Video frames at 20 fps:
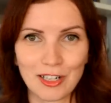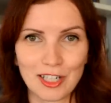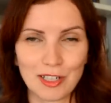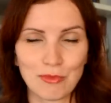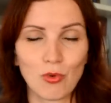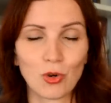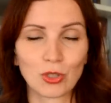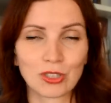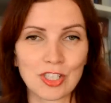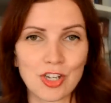они
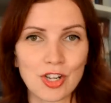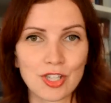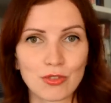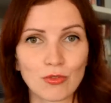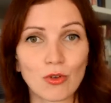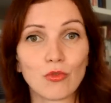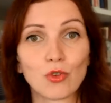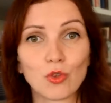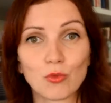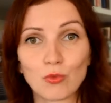могут начать
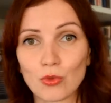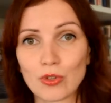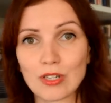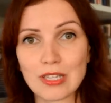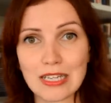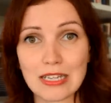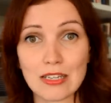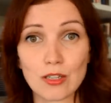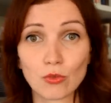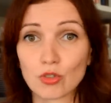его в любой
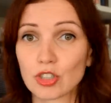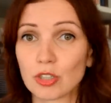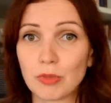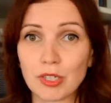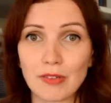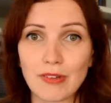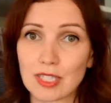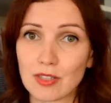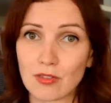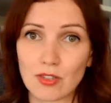день, не нужно
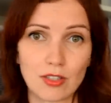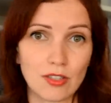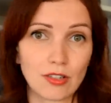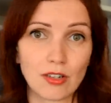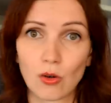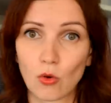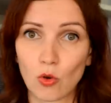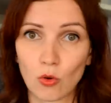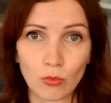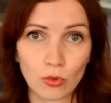привязываться ни к
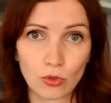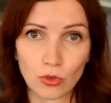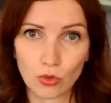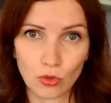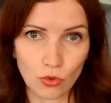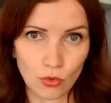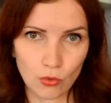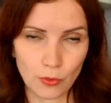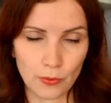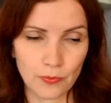какому
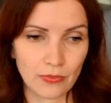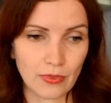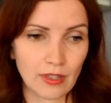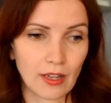дню.